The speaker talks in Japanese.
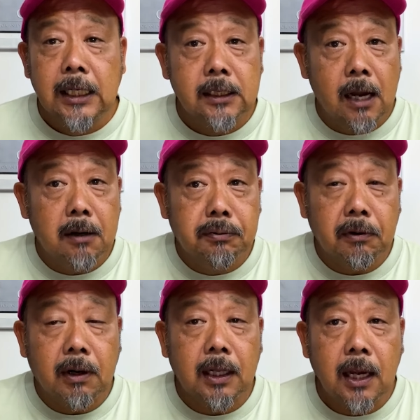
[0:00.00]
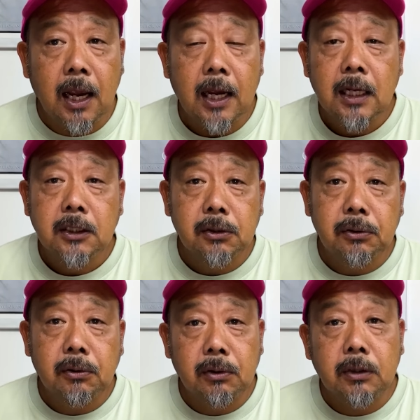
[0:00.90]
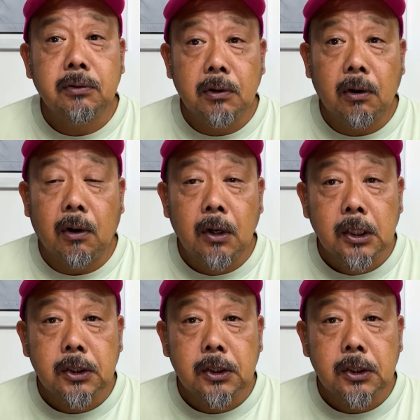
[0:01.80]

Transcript: サーフとかね、そういうとこ行くと、